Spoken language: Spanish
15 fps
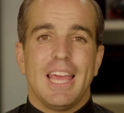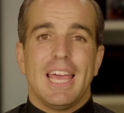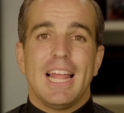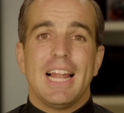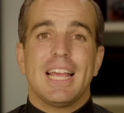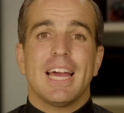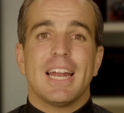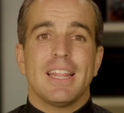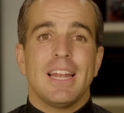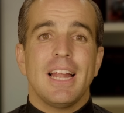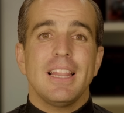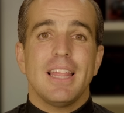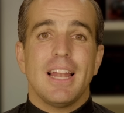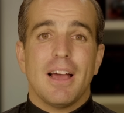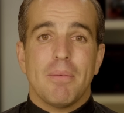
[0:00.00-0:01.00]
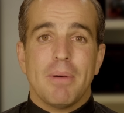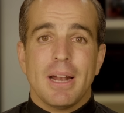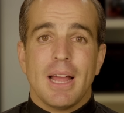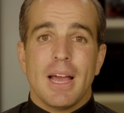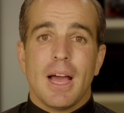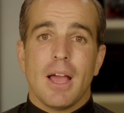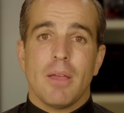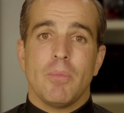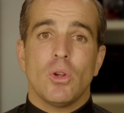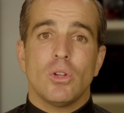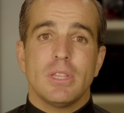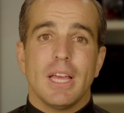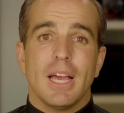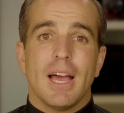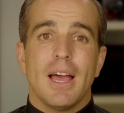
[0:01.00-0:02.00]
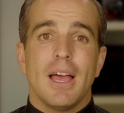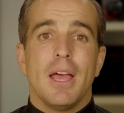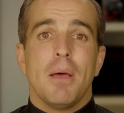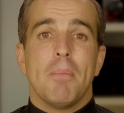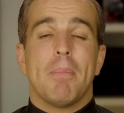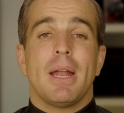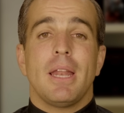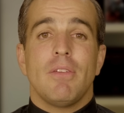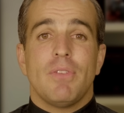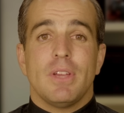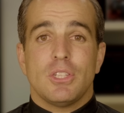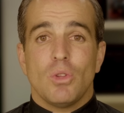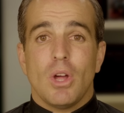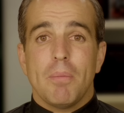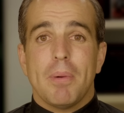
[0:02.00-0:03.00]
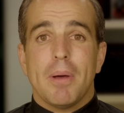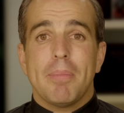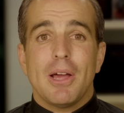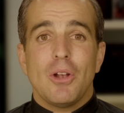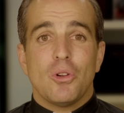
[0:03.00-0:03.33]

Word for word: El cardenal de La Habana, Jaime Ortega, manifestó al Papa